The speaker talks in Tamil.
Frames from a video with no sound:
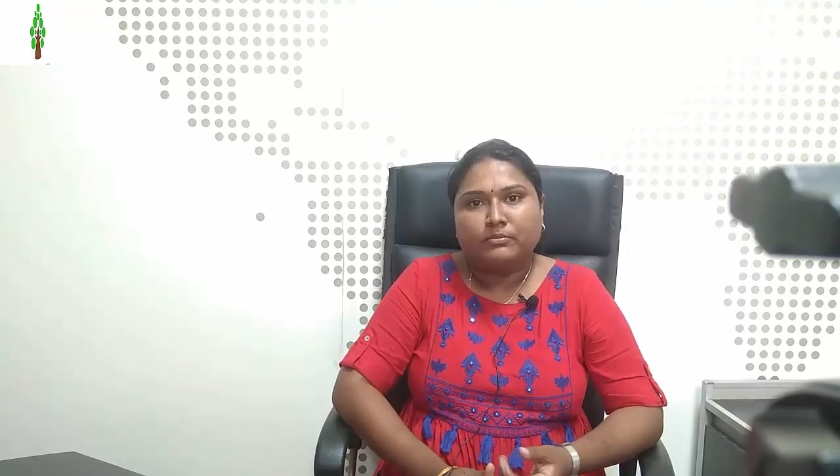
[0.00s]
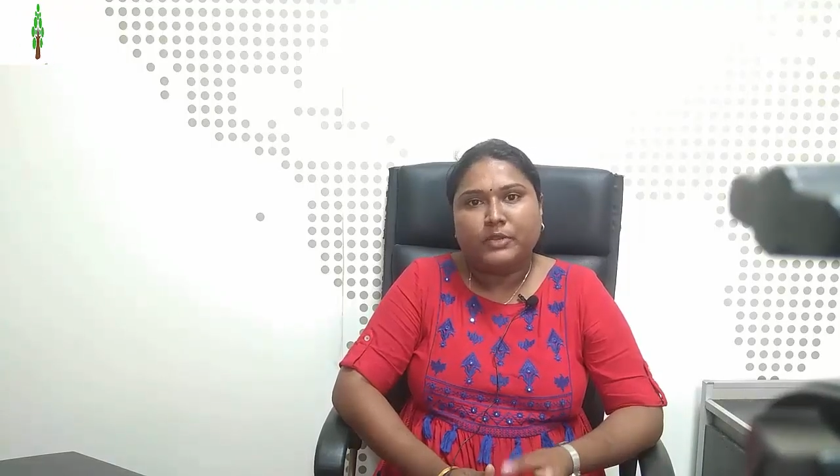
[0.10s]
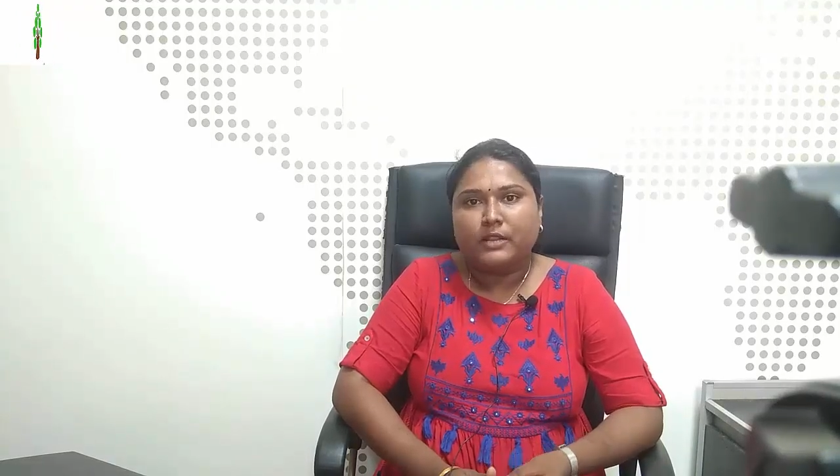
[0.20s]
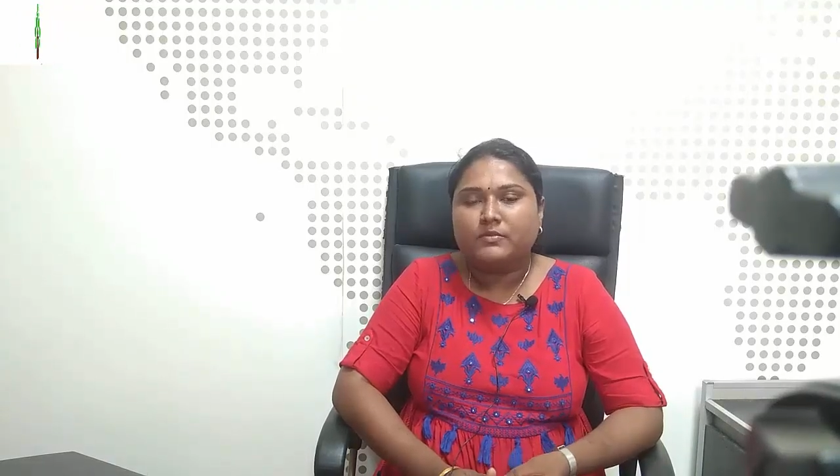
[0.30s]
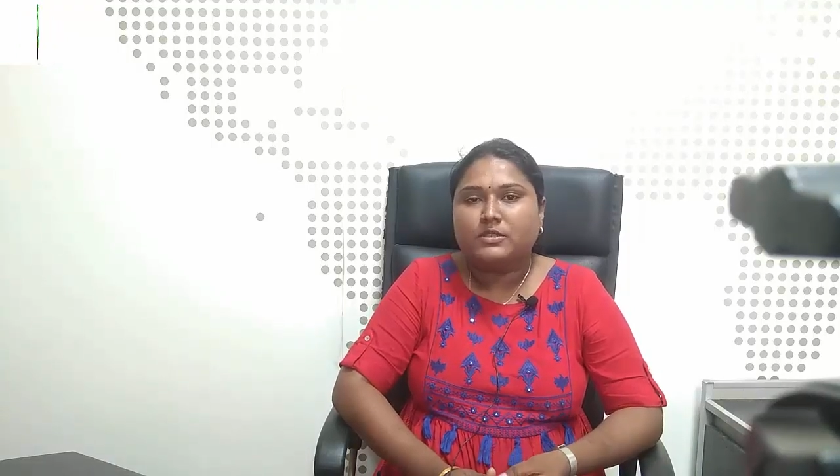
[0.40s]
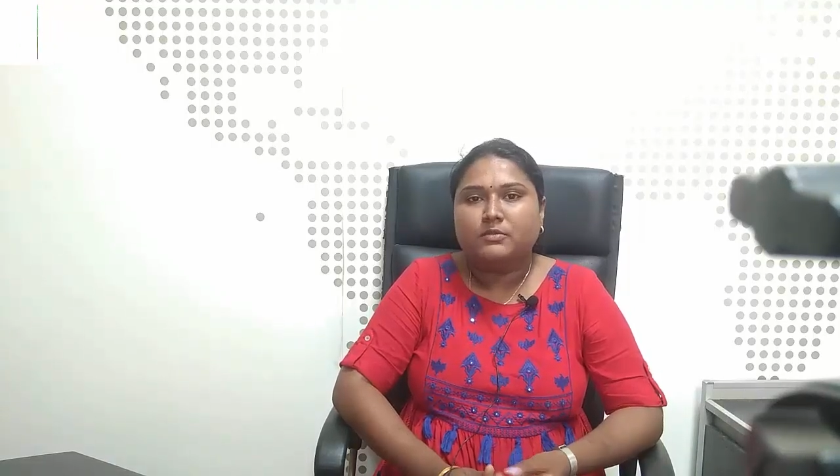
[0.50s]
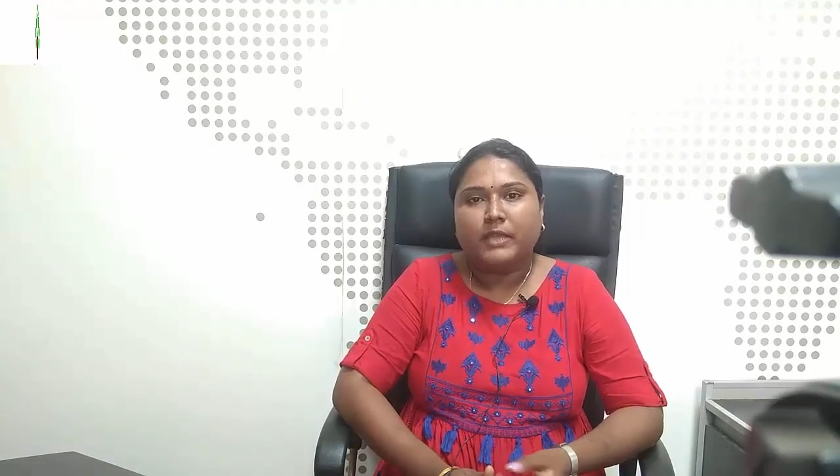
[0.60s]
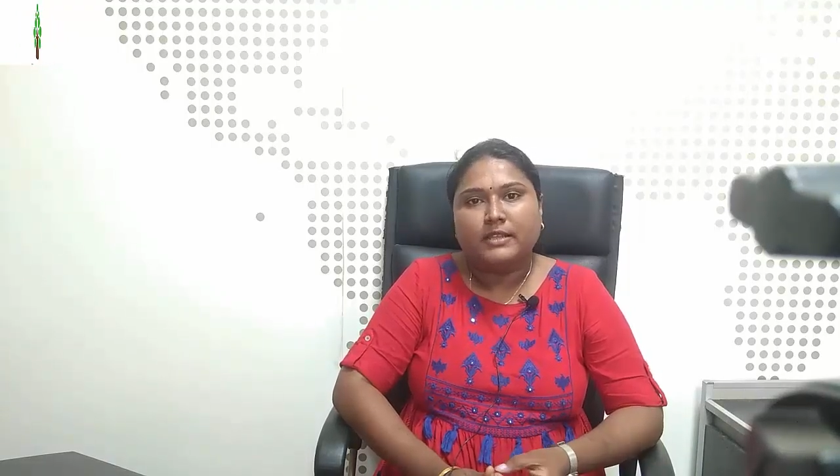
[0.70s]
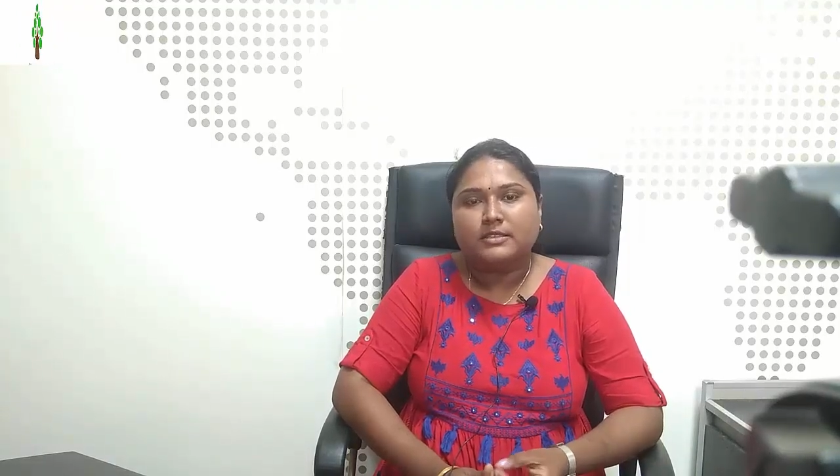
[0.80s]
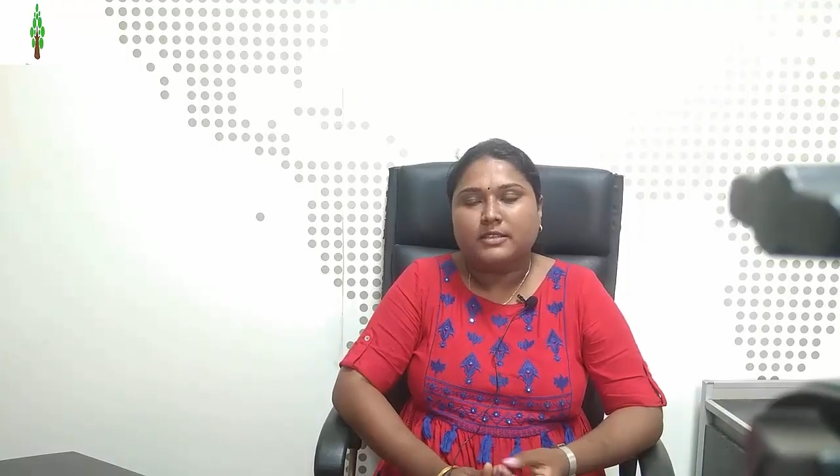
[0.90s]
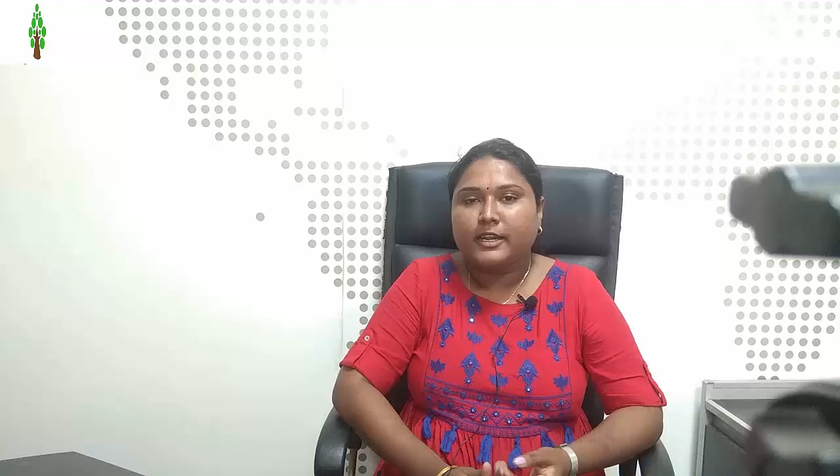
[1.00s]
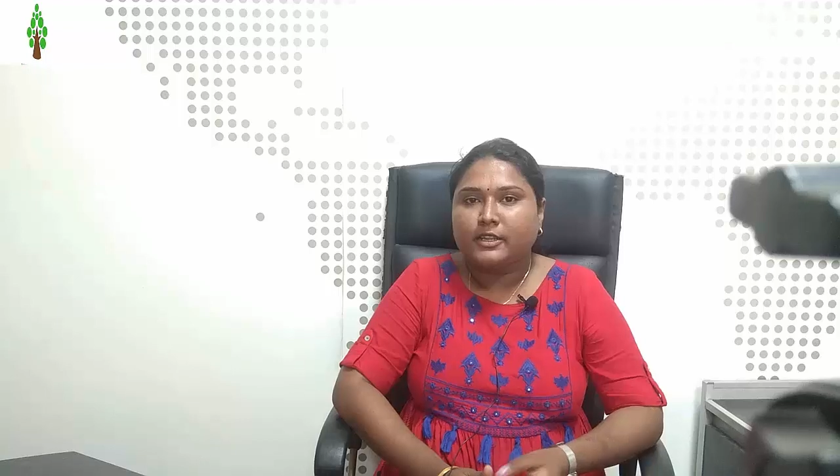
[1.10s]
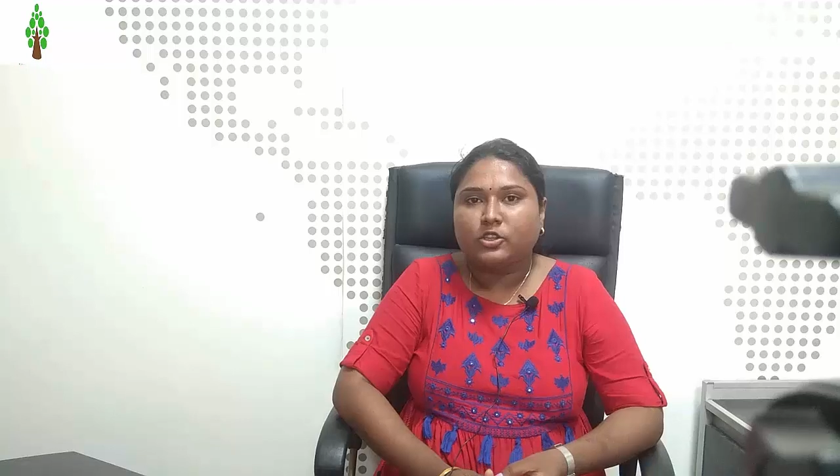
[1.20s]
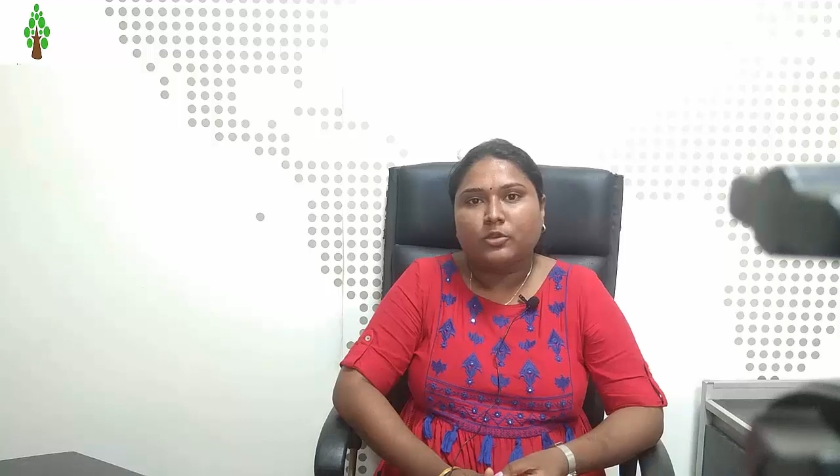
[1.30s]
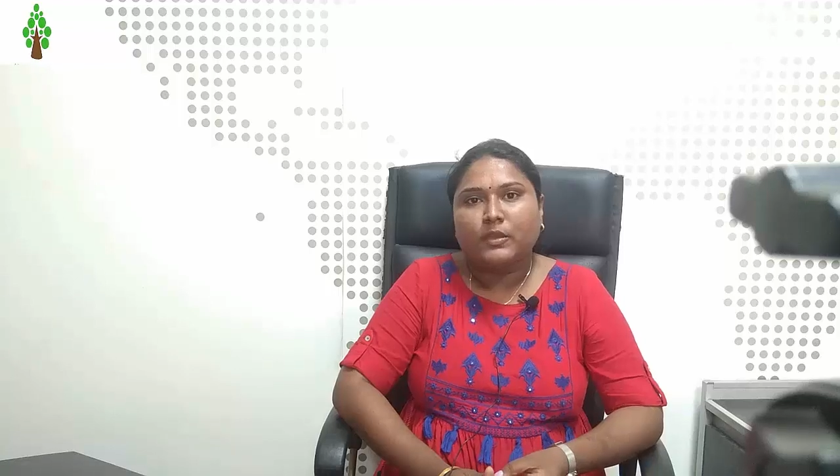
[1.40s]
ப்ரிலிம்ஸ் மெயின்ஸ்
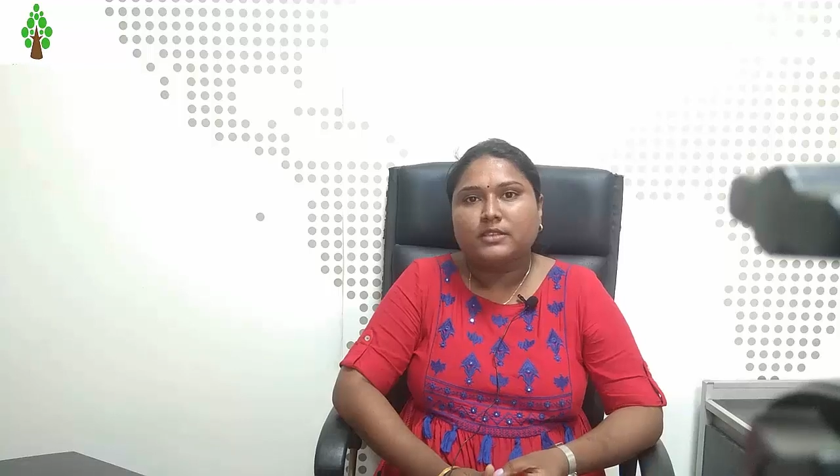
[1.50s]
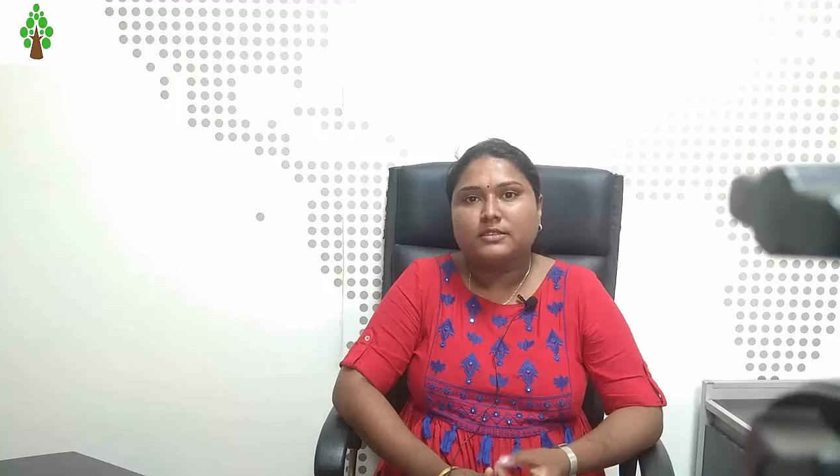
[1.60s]
ரெண்டுத்துக்குமே